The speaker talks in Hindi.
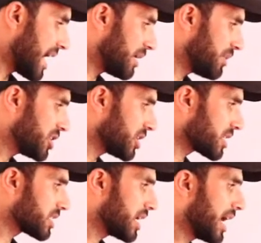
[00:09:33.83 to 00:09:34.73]
एंड
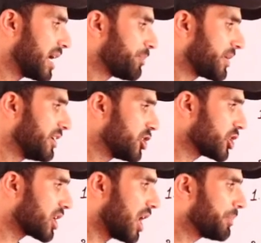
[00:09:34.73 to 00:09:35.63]
मेजर्स एंड
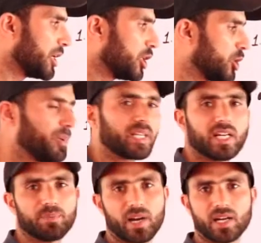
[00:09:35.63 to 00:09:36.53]
प्रिवेंशन ऑफ
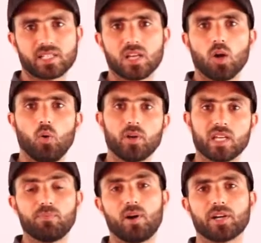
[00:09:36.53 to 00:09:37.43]
डुप्लीकेट ब्रांड्स और
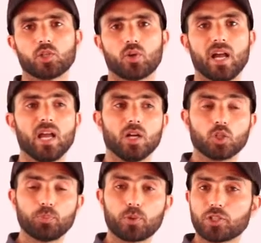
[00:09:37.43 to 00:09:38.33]
एक इंपॉर्टेंट जो है
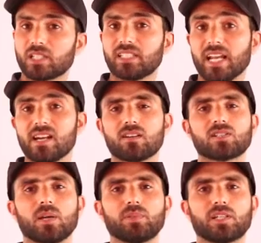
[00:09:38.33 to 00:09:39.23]
टू प्रोटेक्ट द
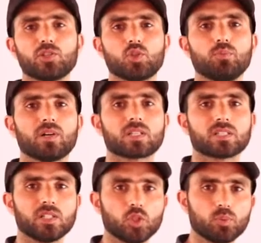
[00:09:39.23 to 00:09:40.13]
इंटरेस्ट ऑफ द कंज्यूमर्स
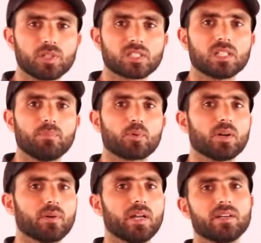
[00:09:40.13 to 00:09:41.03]
कंज्यूमर्स का
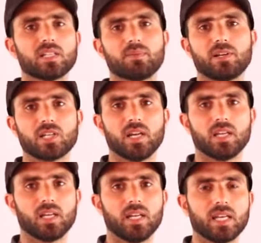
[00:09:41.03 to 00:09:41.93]
इंटरेस्ट
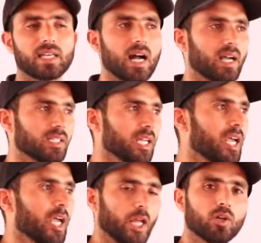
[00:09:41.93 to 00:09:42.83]
बचाने के लिए क्या कहते
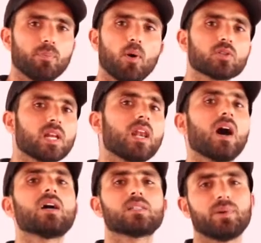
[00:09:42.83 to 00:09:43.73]
हैं इन्होंने बहुत सारे
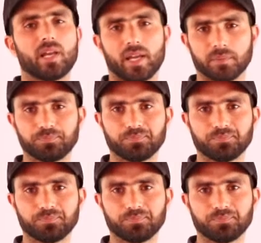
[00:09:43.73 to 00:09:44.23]
लॉज बनाए